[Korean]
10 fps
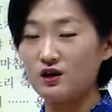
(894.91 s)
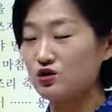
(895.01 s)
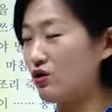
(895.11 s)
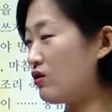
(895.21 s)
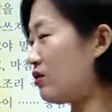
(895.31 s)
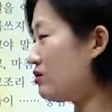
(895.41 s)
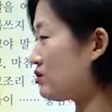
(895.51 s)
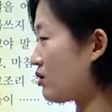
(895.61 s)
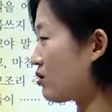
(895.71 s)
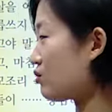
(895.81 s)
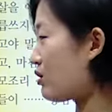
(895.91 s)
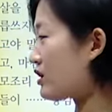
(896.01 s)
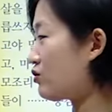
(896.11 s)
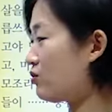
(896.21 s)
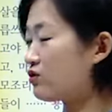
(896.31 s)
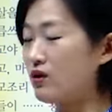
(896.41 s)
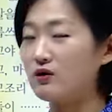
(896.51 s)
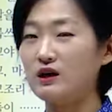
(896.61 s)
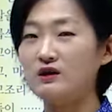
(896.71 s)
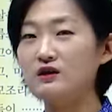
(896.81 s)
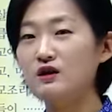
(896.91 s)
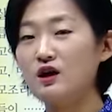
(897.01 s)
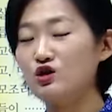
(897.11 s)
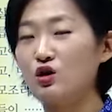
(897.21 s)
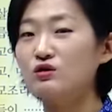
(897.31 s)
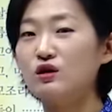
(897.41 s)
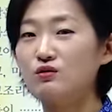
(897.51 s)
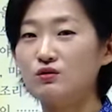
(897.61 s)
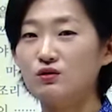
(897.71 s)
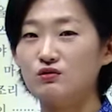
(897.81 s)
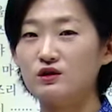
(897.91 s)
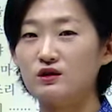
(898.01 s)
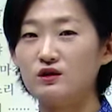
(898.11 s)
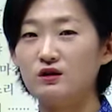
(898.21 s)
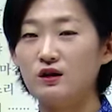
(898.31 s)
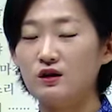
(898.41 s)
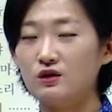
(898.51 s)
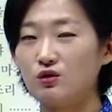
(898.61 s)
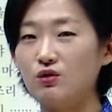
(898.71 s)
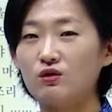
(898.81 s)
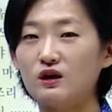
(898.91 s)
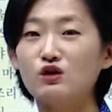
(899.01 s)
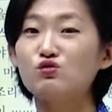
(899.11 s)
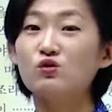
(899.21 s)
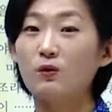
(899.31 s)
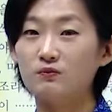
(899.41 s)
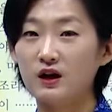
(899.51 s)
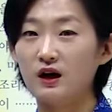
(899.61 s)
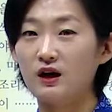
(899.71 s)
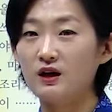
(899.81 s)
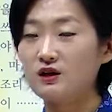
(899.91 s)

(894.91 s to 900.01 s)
저런 저런 노랗게 놈들하고 나는 절대로 우리는 교역을 할 수가 없다.